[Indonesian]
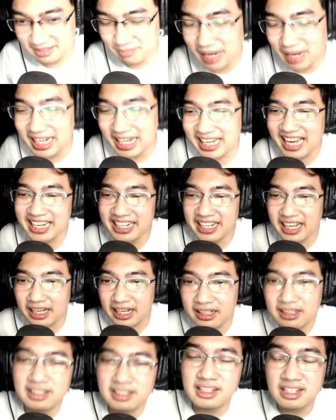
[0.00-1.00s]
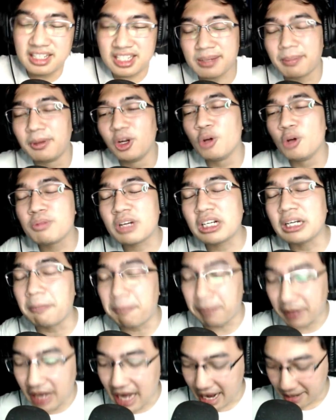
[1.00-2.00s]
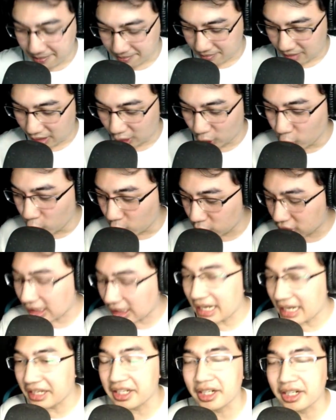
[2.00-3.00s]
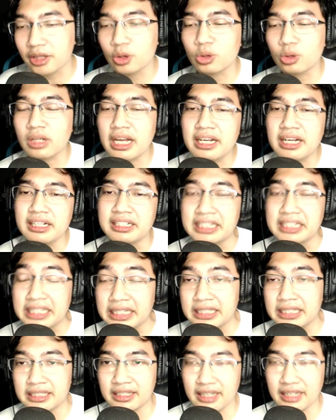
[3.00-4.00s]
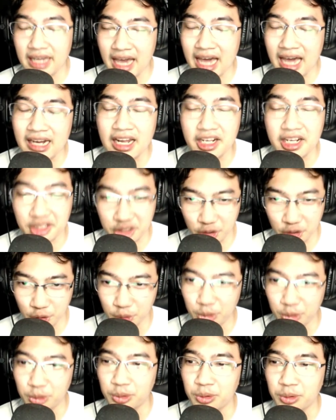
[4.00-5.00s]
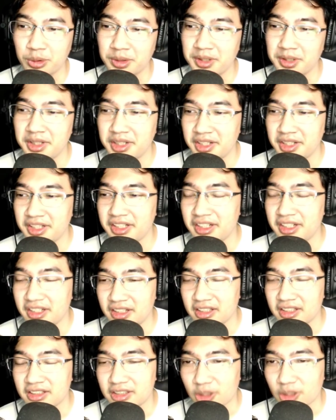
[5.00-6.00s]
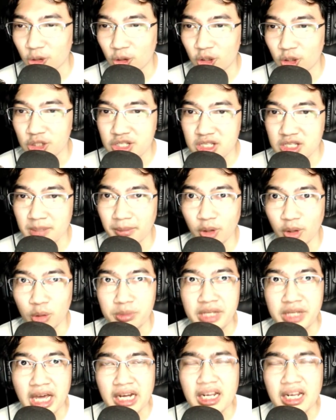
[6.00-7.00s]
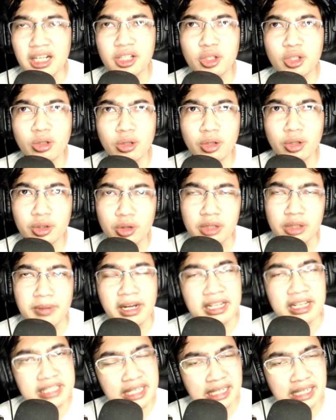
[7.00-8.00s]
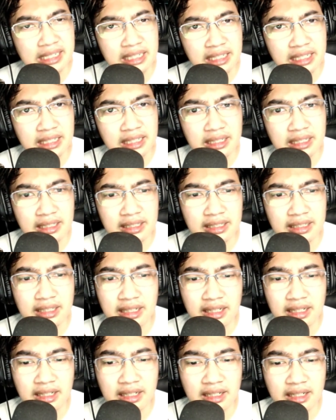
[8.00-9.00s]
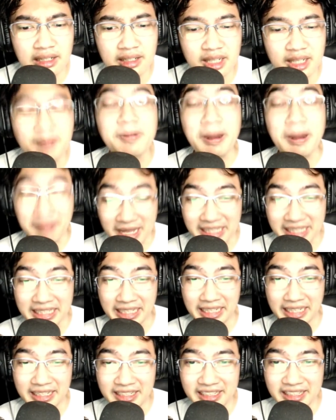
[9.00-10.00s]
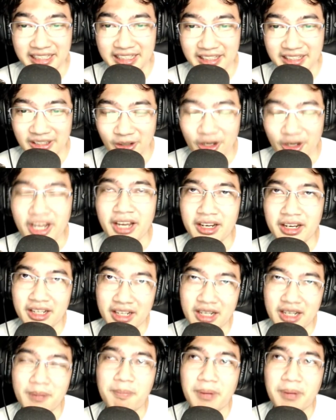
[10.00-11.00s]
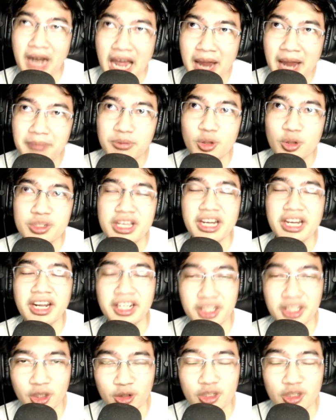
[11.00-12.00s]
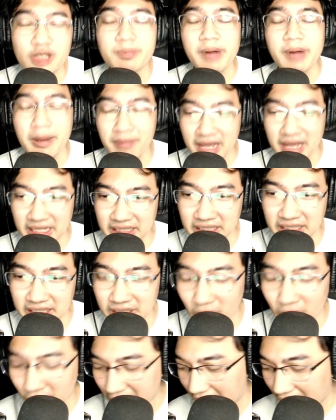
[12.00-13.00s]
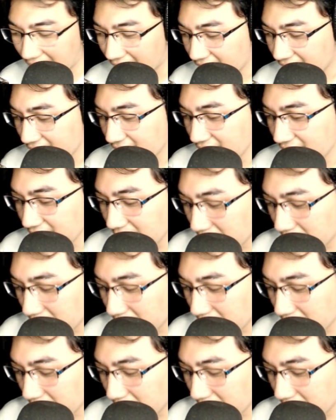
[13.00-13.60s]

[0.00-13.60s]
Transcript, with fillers: Balik kandang. Sebelum ke The Prime, lu terakhir itu kan di RRQ. Ya. Terus sebelum di RRQ lu itu di mana sih? Di The Prime. The Prime lagi. Oh iya, yeah. The Prime terus RRQ terus The Prime lagi. Oke. Okay. Iya. Yeah.